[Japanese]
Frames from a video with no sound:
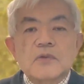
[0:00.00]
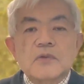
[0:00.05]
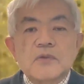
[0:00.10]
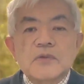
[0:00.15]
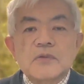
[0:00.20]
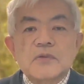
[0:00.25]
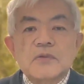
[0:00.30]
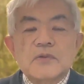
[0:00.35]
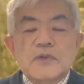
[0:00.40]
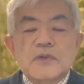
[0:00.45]
と
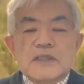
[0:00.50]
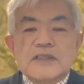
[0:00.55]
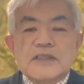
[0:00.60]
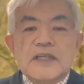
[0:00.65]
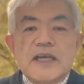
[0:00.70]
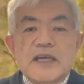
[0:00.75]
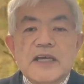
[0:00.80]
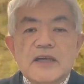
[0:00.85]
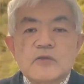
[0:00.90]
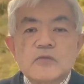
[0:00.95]
いうで
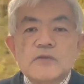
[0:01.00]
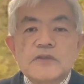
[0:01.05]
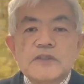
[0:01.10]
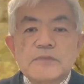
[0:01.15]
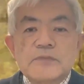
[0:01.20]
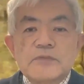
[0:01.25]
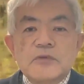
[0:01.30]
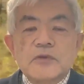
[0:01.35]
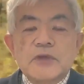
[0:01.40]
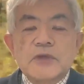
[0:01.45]
すね、
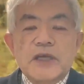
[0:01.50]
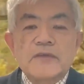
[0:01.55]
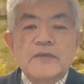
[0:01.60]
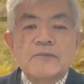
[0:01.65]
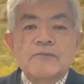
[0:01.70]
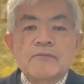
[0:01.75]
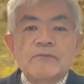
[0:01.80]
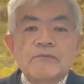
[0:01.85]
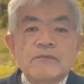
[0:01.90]
コンセプトで、